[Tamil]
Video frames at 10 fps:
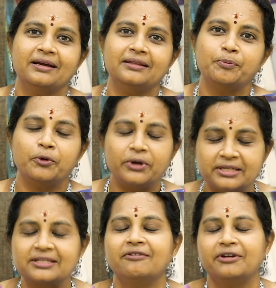அந்த
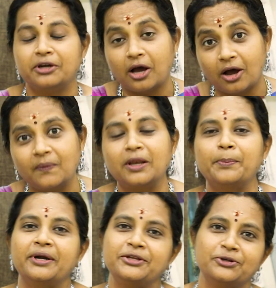பொன்னியின் செல்வன் நாவலை
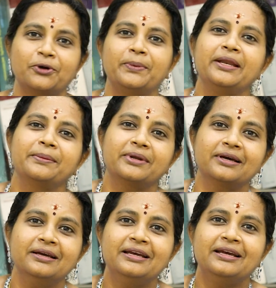படித்தோம்
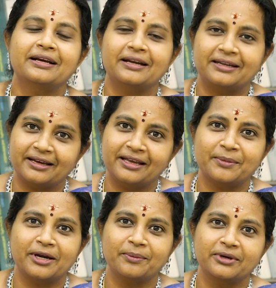அப்படின்னம்னா
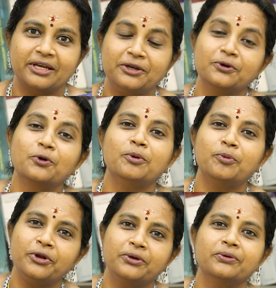கட்டாயமாக நமக்கு இன்னும் ரொம்ப
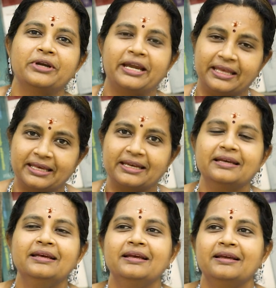பிடிக்கும்னு
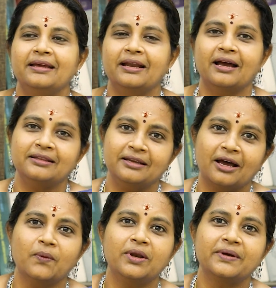நினைக்கிறேன் ஏன்னா அந்த
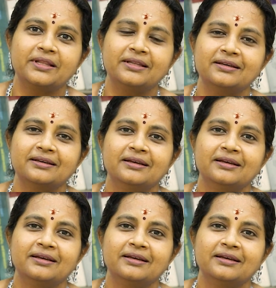நாவலை வந்து